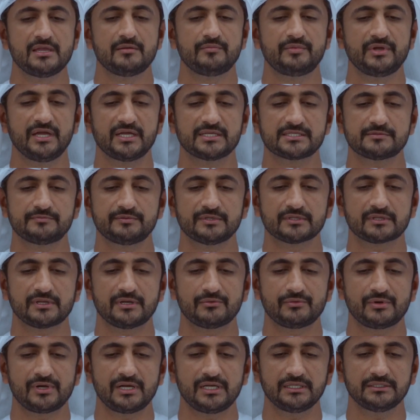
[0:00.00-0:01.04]
بحسب
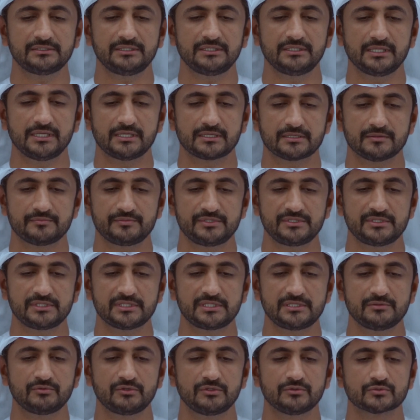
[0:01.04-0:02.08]
القواعد للعربية
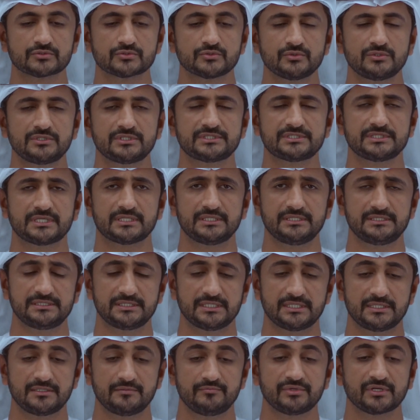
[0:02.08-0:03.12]
والأصول
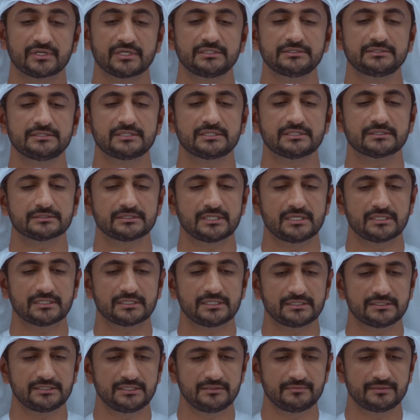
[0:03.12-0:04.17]
الشرعية بقدر
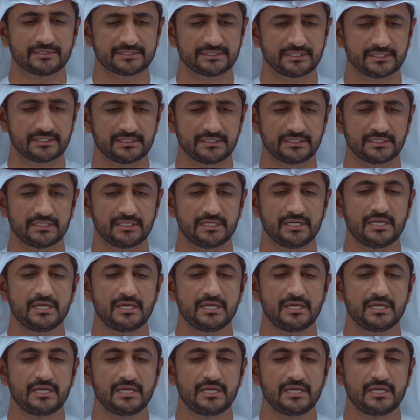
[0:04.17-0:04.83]
الطاقة البشرية